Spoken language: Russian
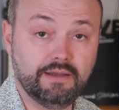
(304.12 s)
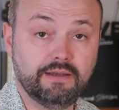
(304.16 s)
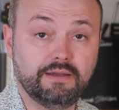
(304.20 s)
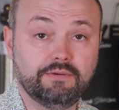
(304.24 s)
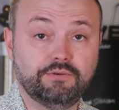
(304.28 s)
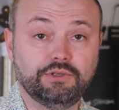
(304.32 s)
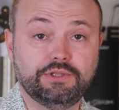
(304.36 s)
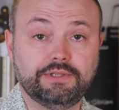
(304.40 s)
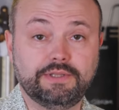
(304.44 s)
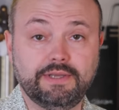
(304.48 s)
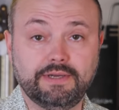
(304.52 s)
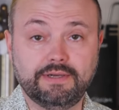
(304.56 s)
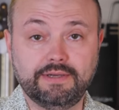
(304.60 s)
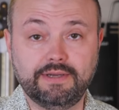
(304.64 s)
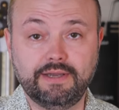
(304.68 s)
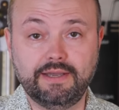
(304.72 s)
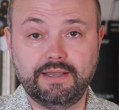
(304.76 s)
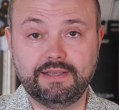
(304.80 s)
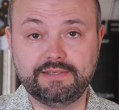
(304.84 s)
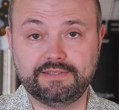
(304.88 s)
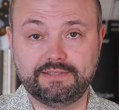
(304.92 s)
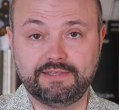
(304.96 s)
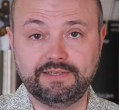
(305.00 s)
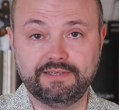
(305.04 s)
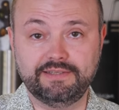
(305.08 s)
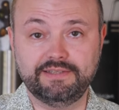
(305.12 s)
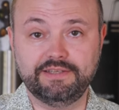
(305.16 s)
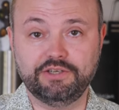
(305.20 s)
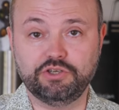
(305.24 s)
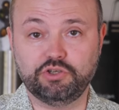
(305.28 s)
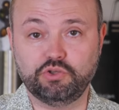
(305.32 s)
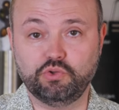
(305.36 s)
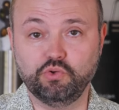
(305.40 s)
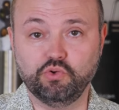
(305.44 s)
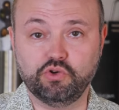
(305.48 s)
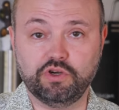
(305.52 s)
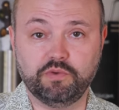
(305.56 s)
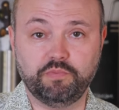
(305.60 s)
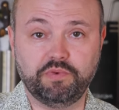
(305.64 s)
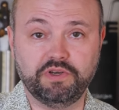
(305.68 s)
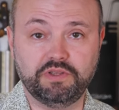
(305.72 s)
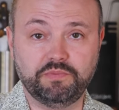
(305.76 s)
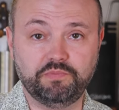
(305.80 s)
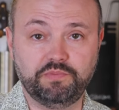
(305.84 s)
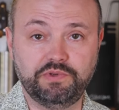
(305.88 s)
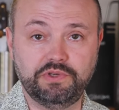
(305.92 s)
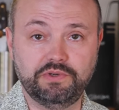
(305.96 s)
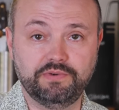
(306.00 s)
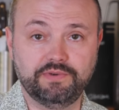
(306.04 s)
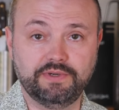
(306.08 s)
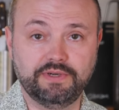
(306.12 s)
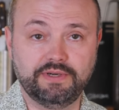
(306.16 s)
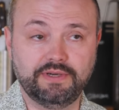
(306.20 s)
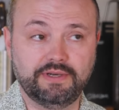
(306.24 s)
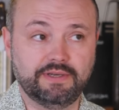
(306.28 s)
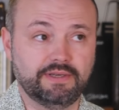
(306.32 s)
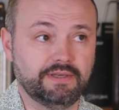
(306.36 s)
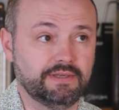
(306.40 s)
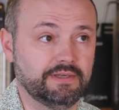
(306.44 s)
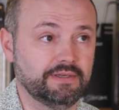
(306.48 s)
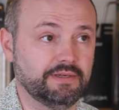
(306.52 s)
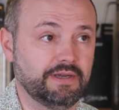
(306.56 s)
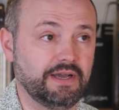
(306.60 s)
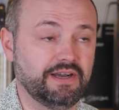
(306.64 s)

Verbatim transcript: вот такая сырная штука под пиво,